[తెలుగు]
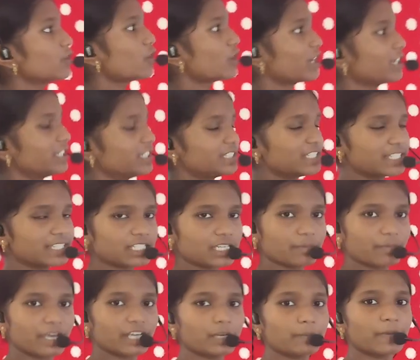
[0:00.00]
ఒక
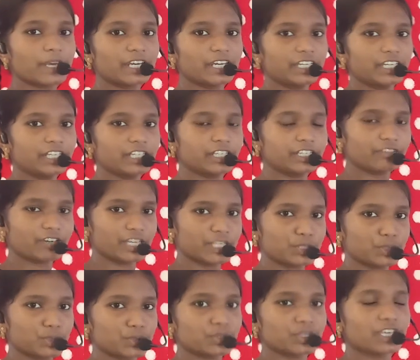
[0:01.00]
నిర్దిష్టమైన పనిని
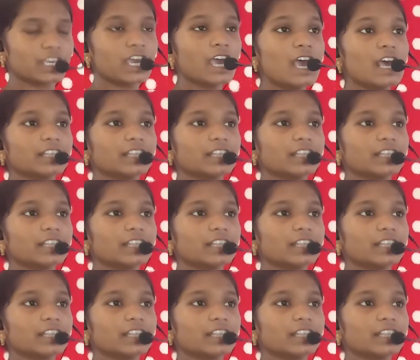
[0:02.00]
నిర్వహిస్తుంది